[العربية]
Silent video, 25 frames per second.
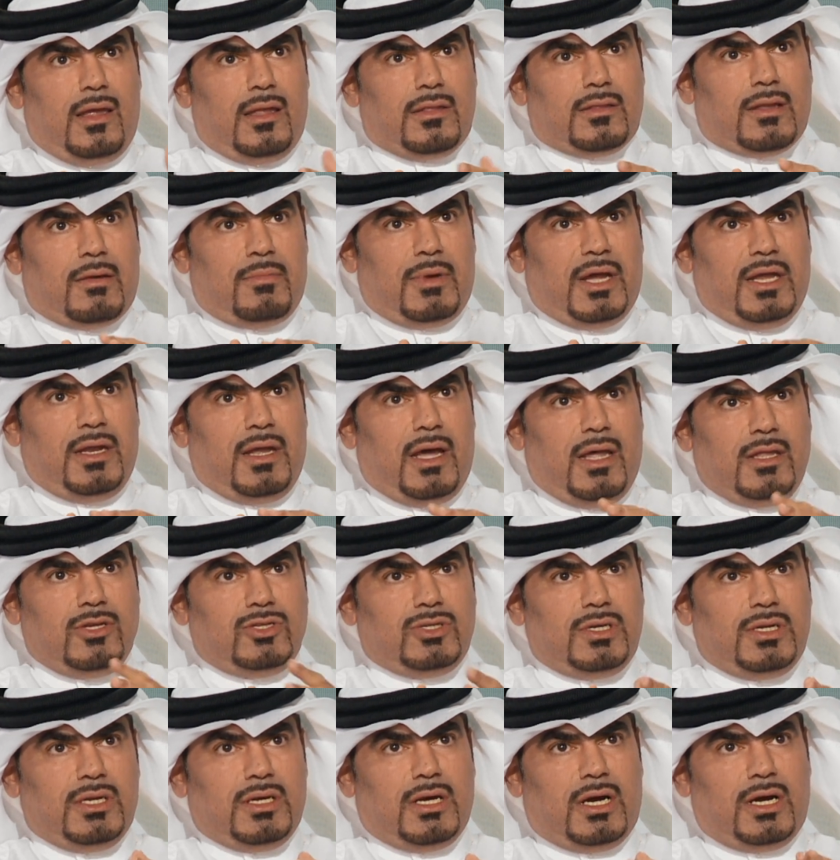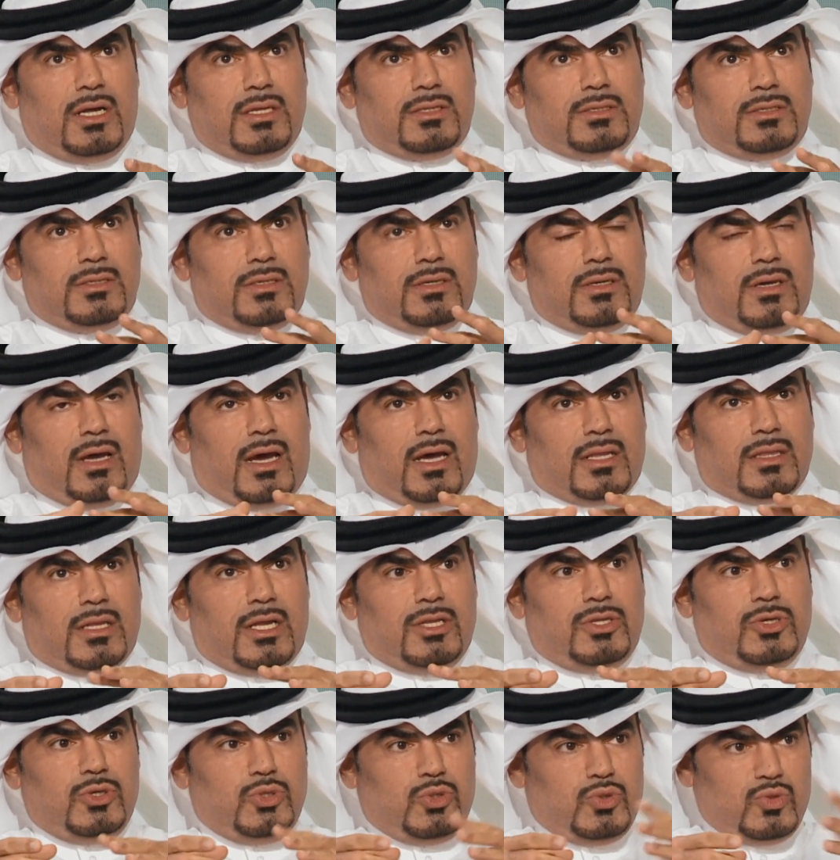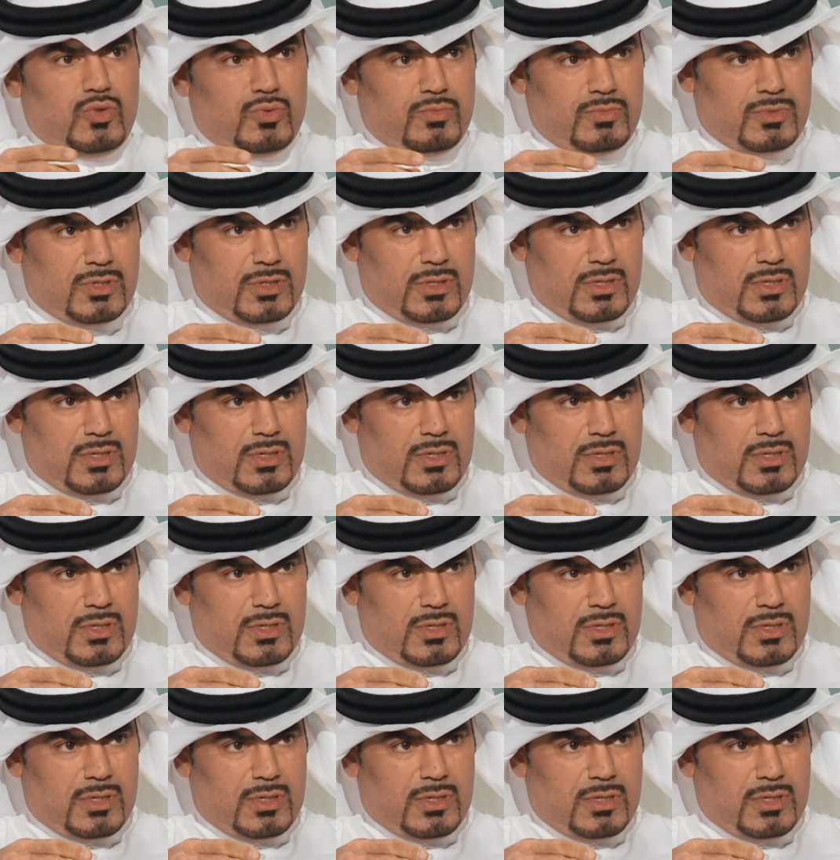طبعا هذه الشركات حطت رسوم